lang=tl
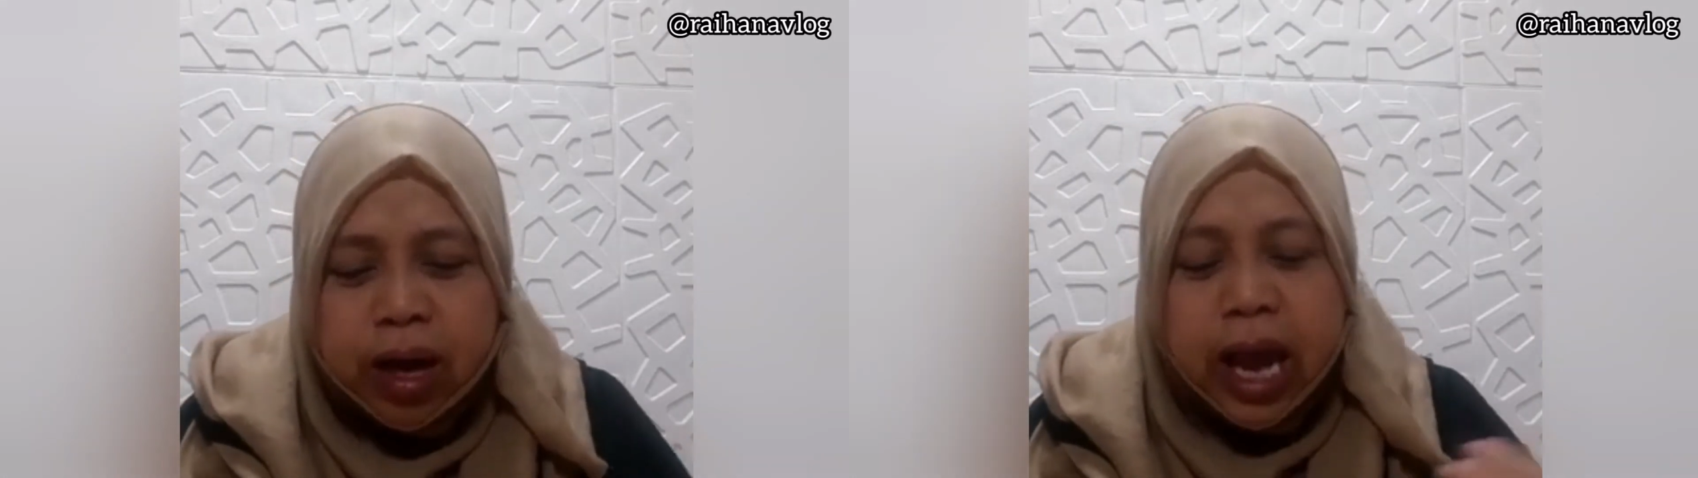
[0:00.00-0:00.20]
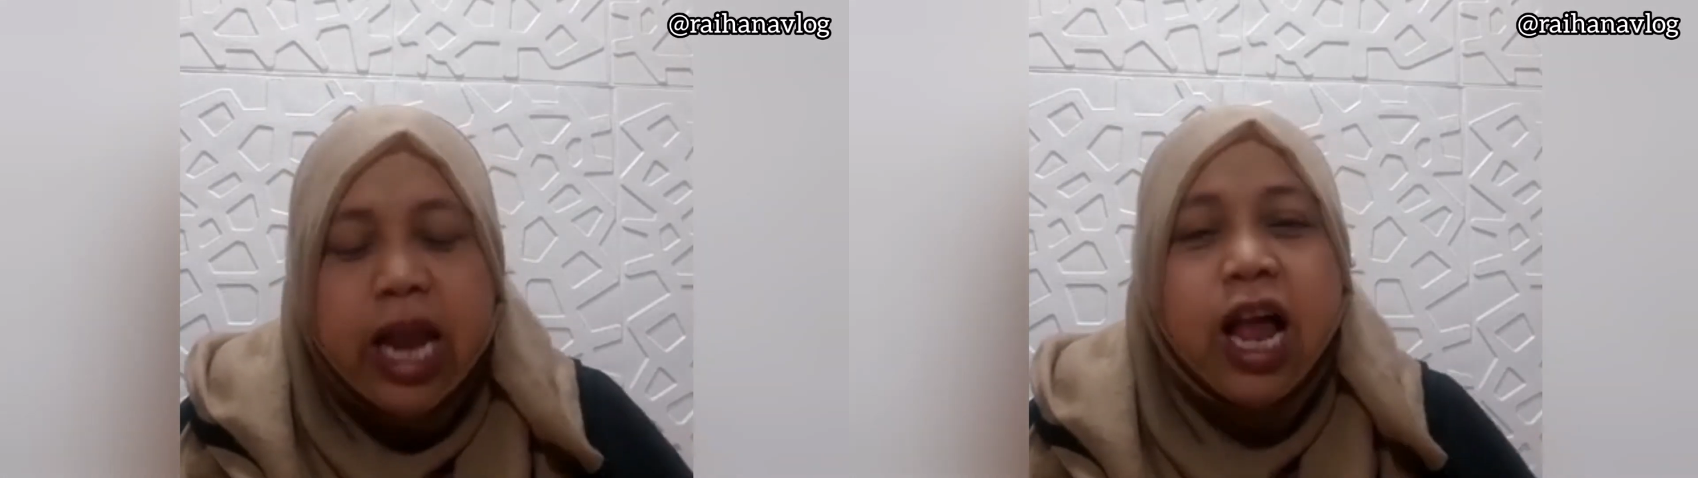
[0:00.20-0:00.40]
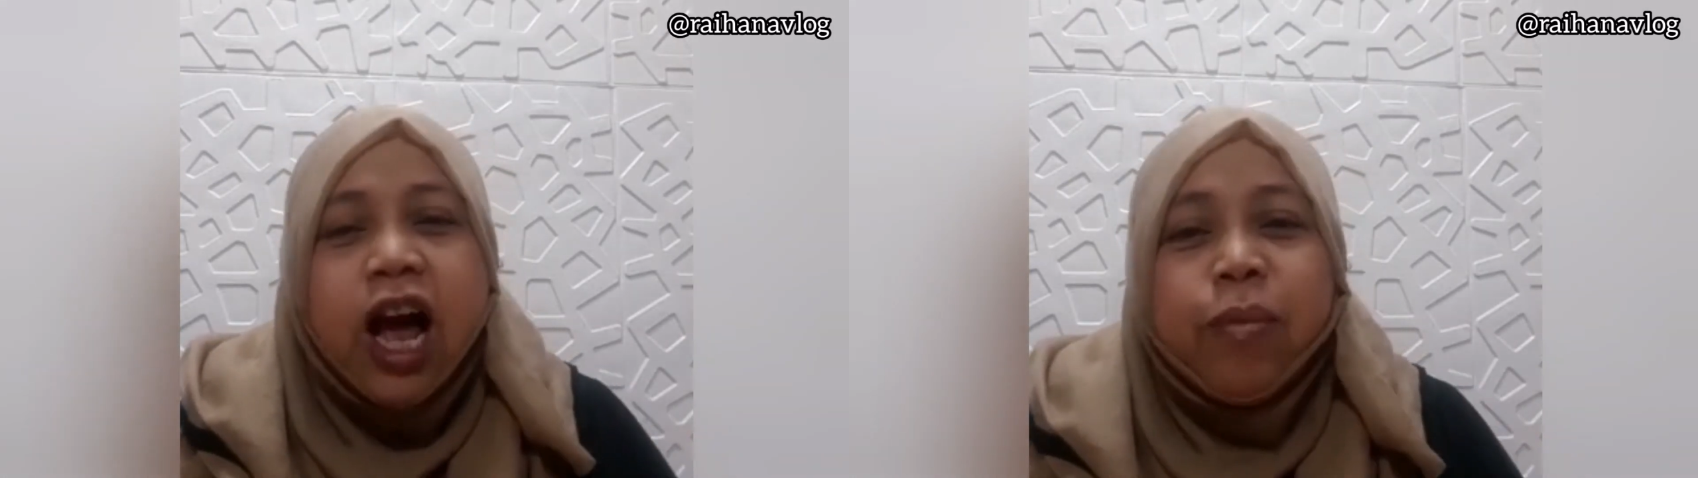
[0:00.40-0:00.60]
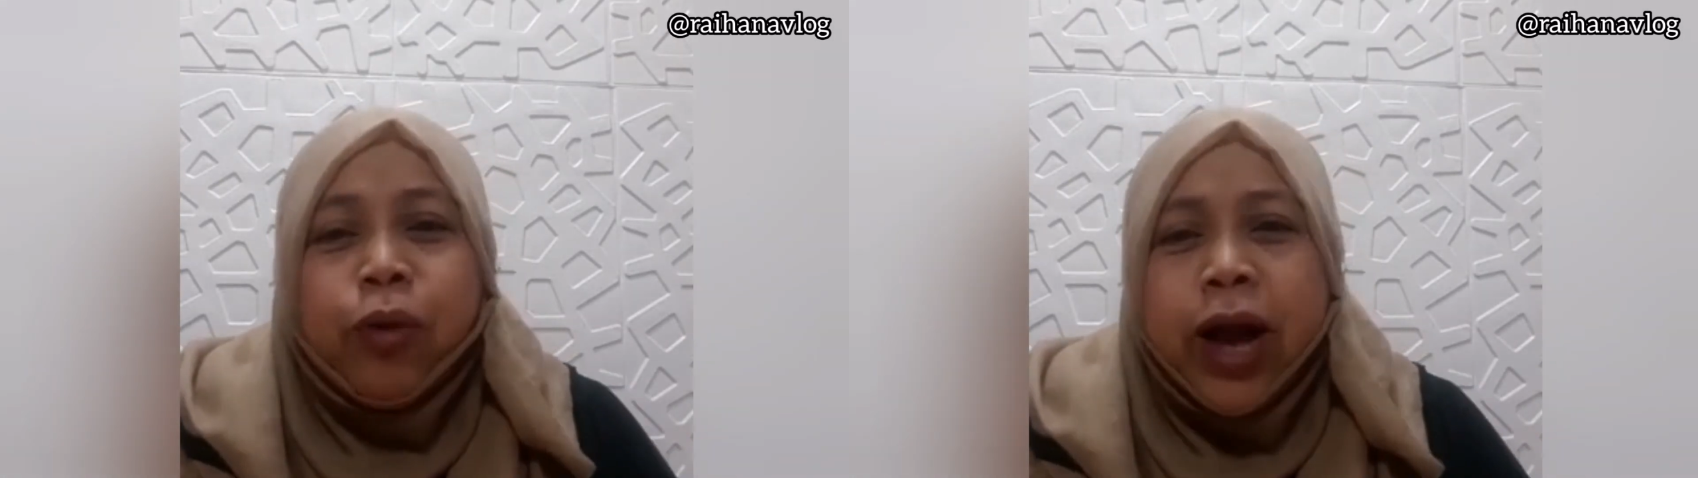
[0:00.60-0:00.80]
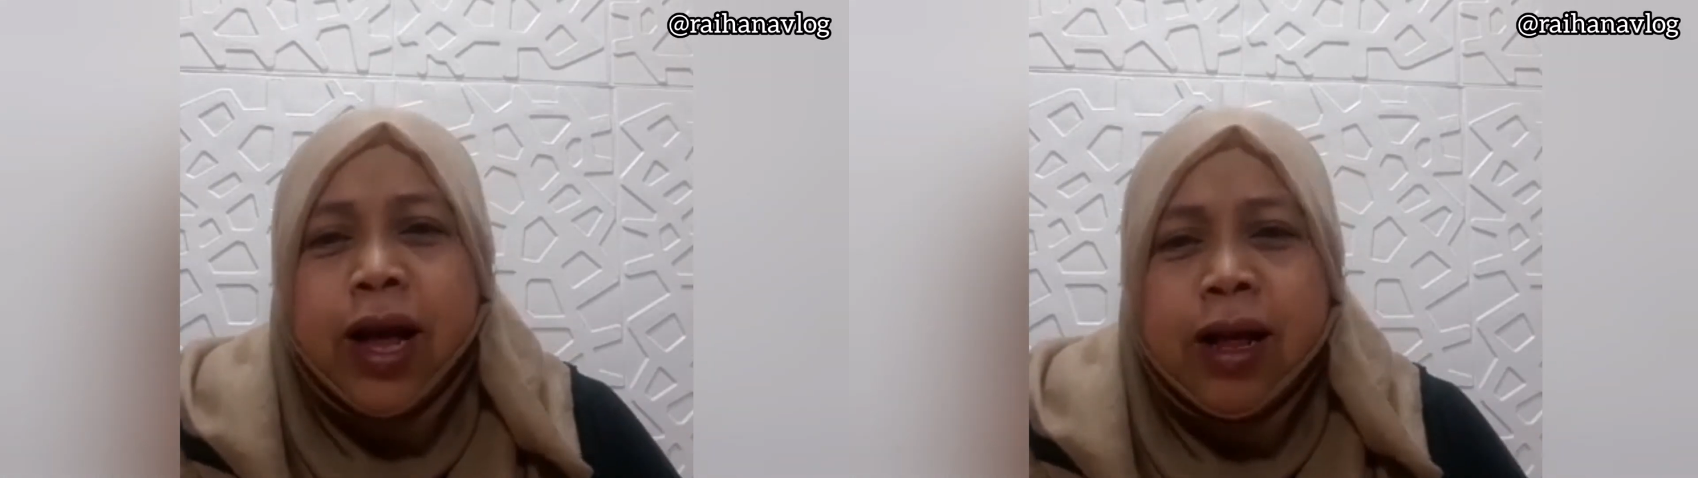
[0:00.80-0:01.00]
kailangan
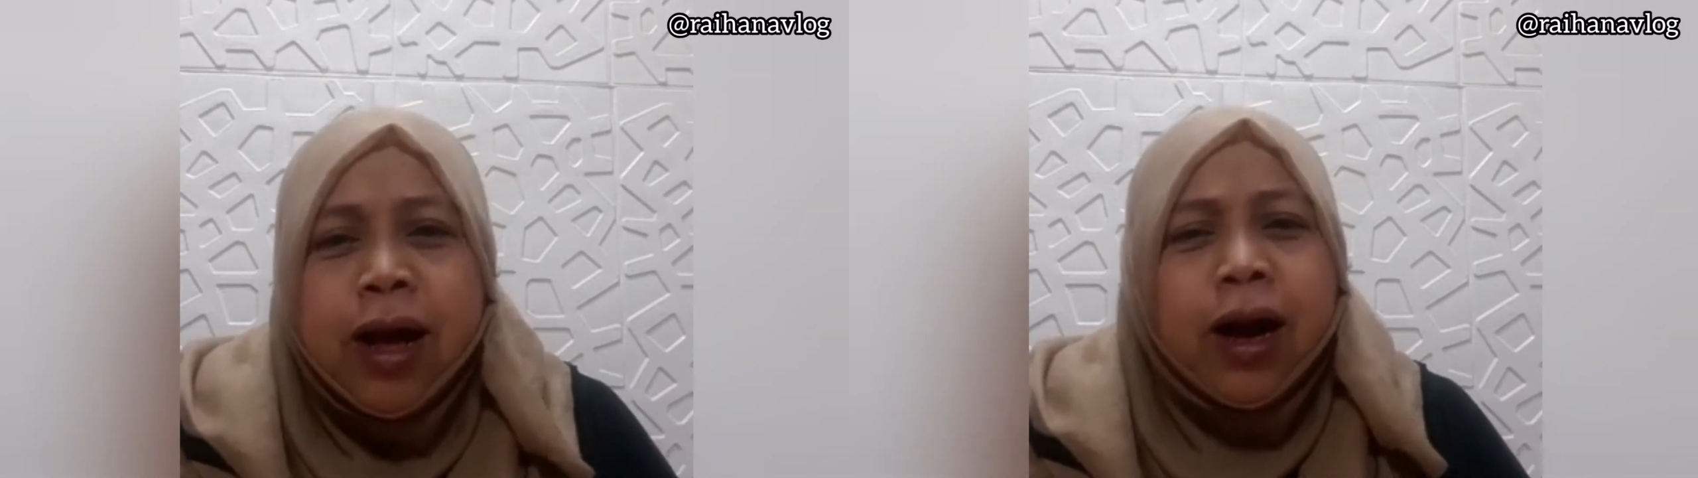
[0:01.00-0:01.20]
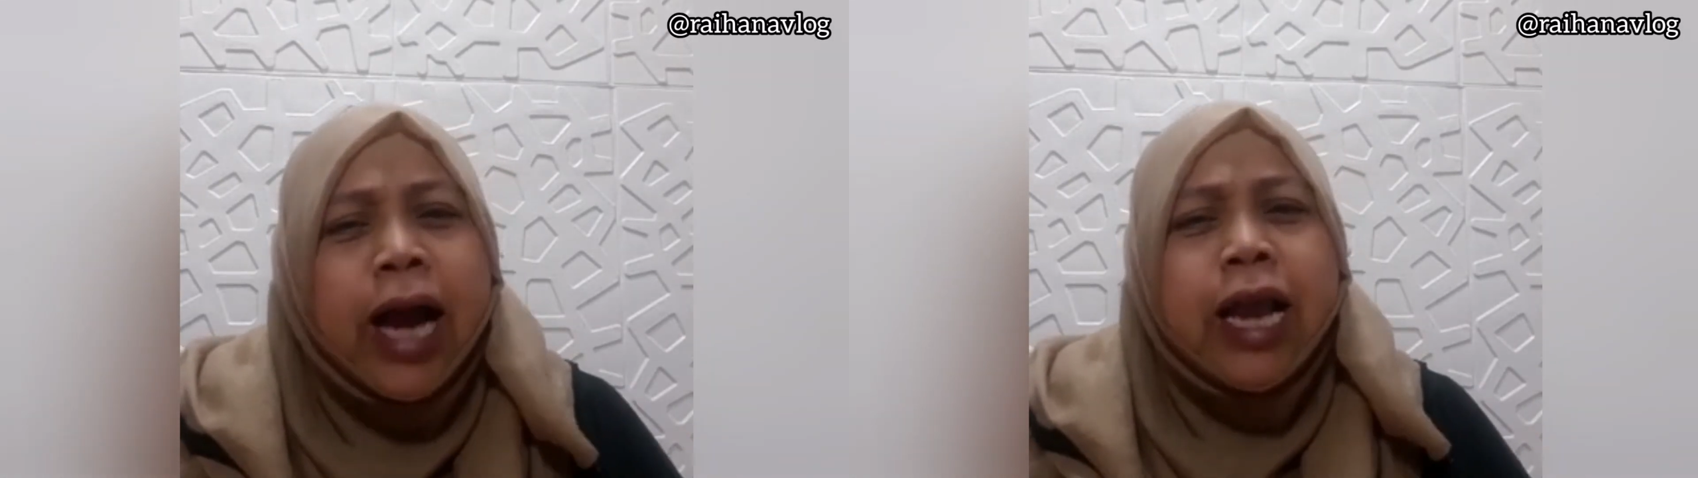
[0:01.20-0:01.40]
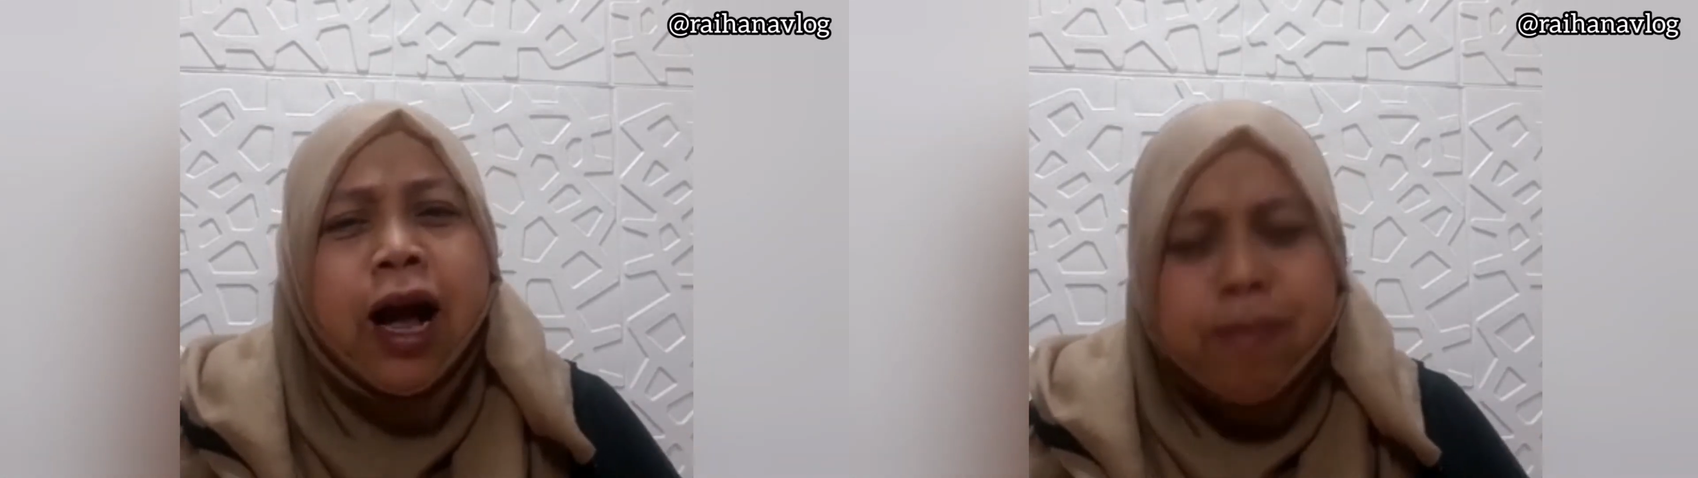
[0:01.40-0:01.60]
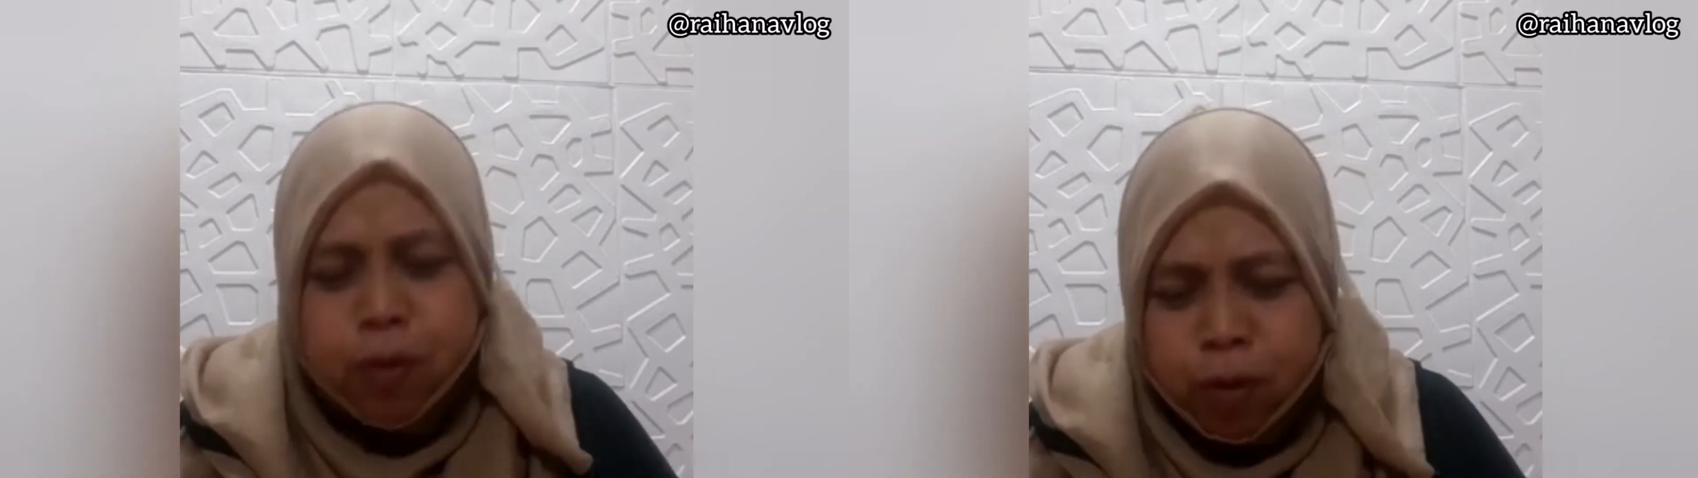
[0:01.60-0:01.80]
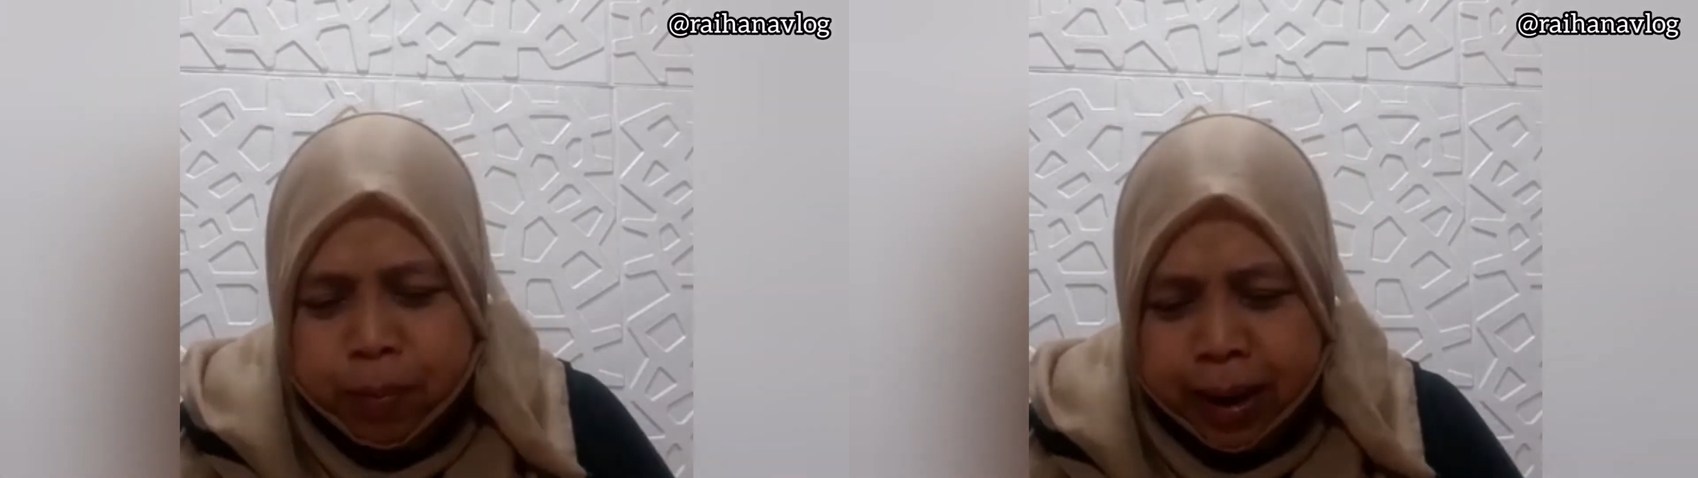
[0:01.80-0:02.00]
mo ng, kailangan
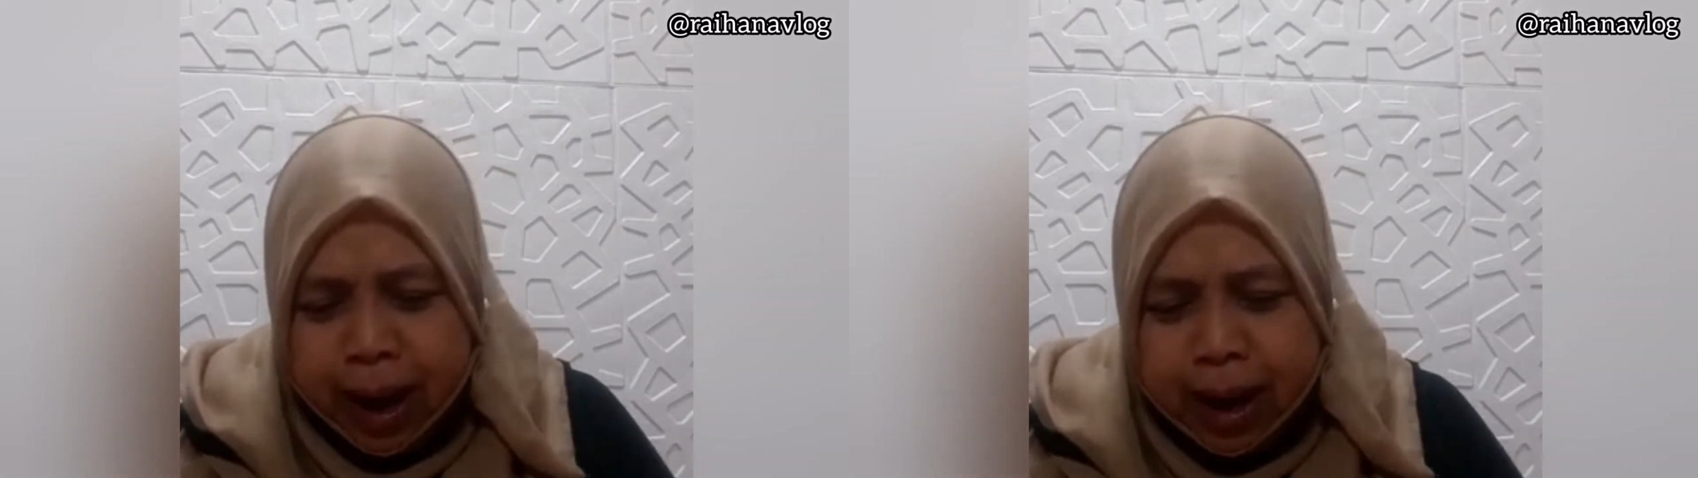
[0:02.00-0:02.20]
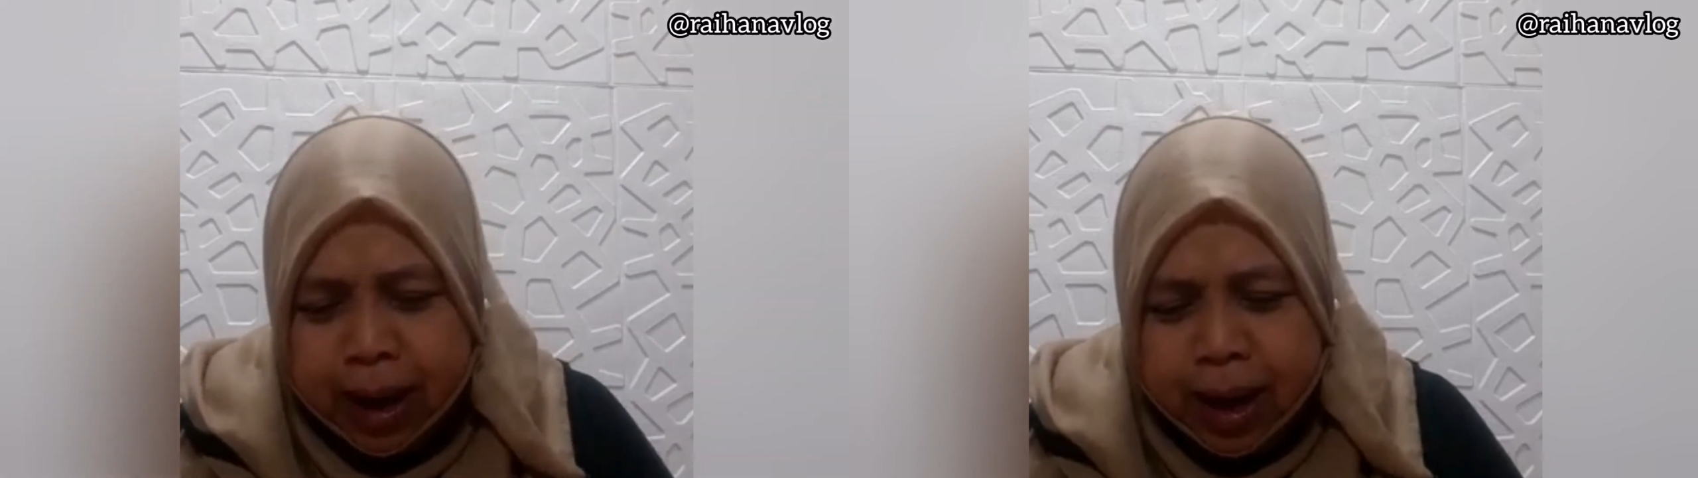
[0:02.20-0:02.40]
mong huminga.